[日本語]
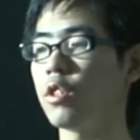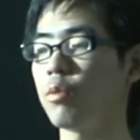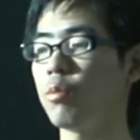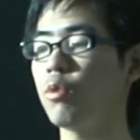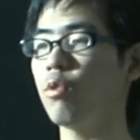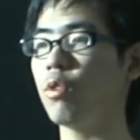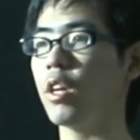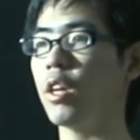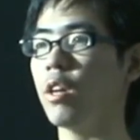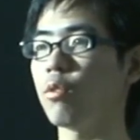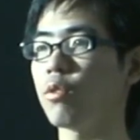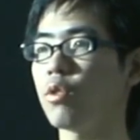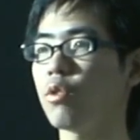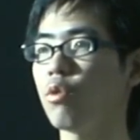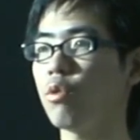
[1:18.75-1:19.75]
自分のキャラ
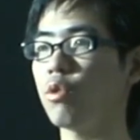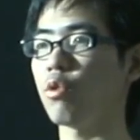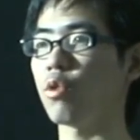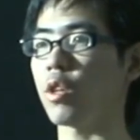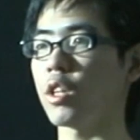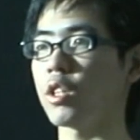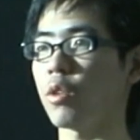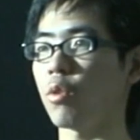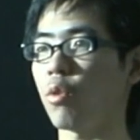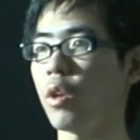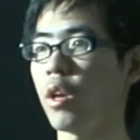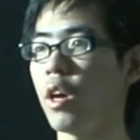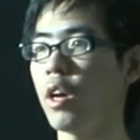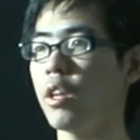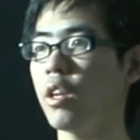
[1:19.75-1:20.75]
の長所を生かしたと
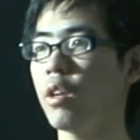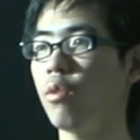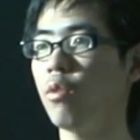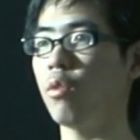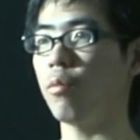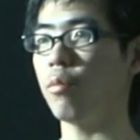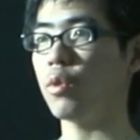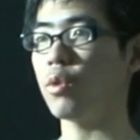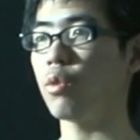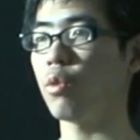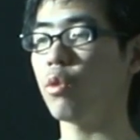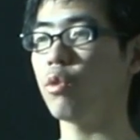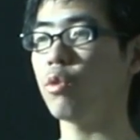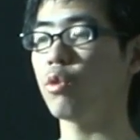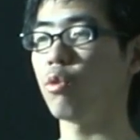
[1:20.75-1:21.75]
ころで相手の
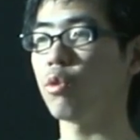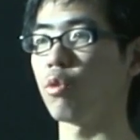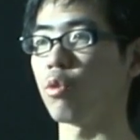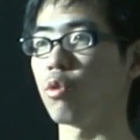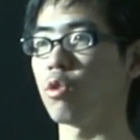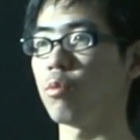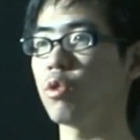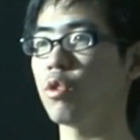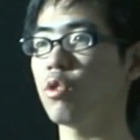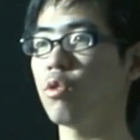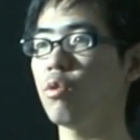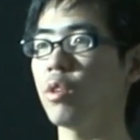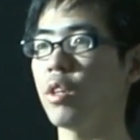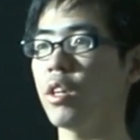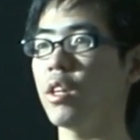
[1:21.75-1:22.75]
そういう長所を潰
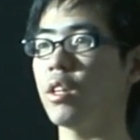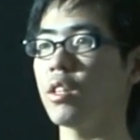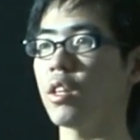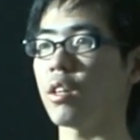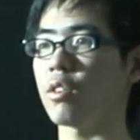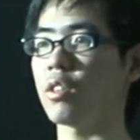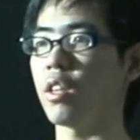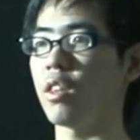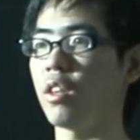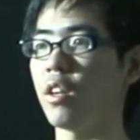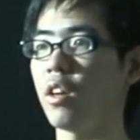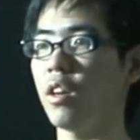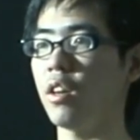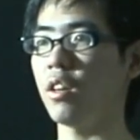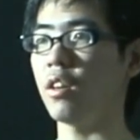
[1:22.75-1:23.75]
すような作戦
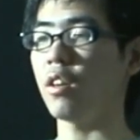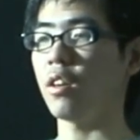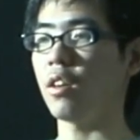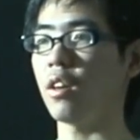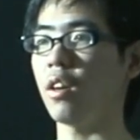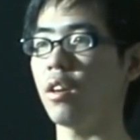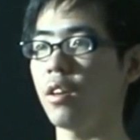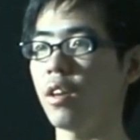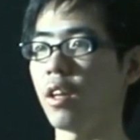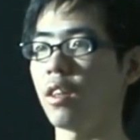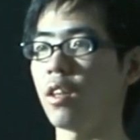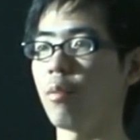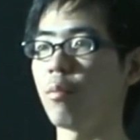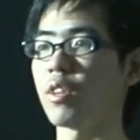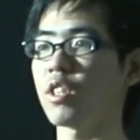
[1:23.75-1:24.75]
で
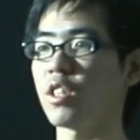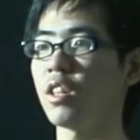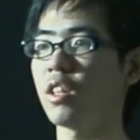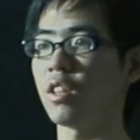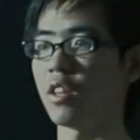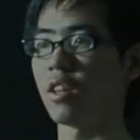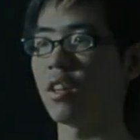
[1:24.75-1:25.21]
やっていまし